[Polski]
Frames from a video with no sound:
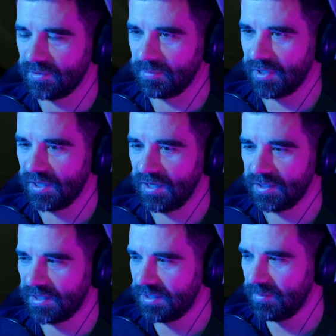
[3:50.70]
No dobra,
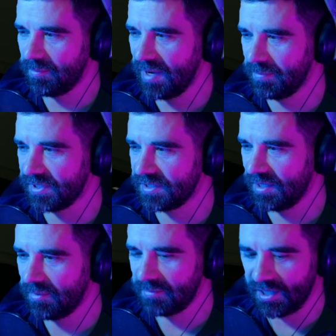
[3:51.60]
ale ja nie mam mapy.
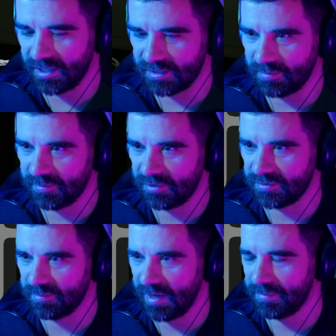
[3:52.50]
Gdzie ja mam jechać? Mam
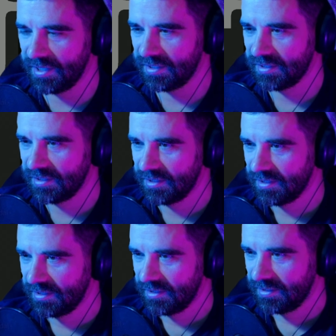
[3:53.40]
jakąś mapę?
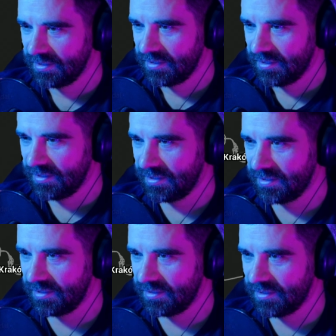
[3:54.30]

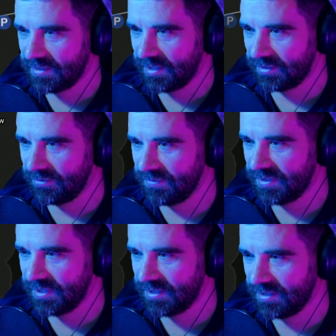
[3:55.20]
A, jest
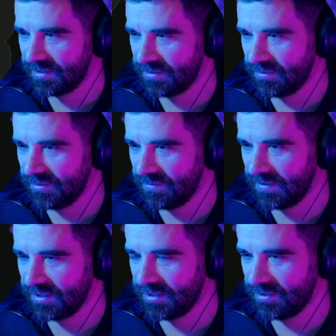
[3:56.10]
Katowice,
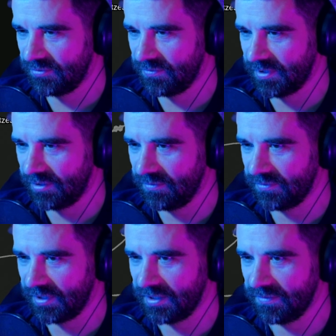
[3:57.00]
Częstochowa, Rzeszów,
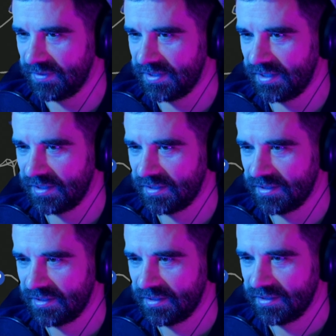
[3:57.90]
Kraków. Na Gliwice?